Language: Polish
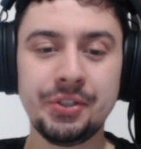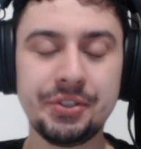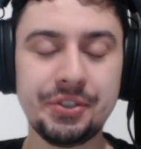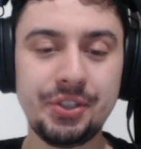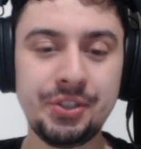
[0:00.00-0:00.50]

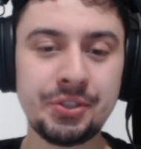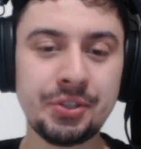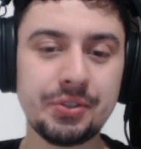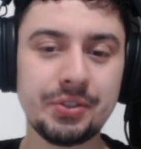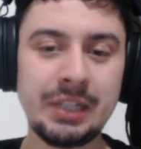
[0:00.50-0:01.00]
E, I
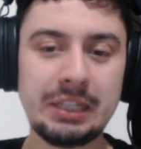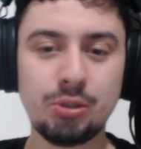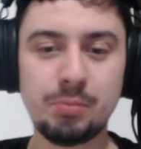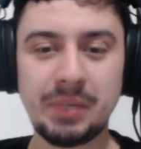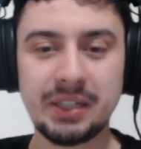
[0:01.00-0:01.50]
co na
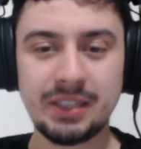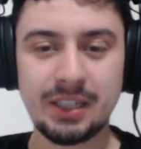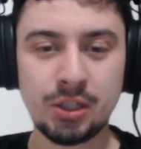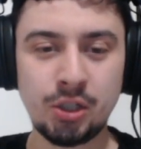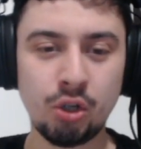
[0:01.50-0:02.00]
to pan
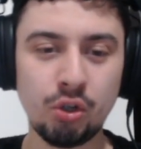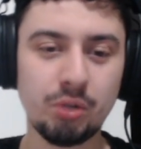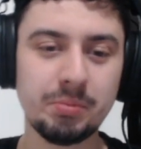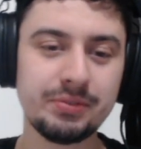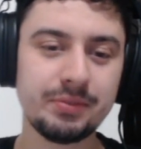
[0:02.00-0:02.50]

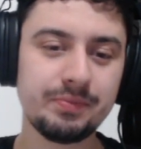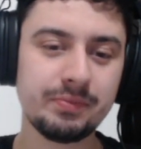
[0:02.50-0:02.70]
Korobow?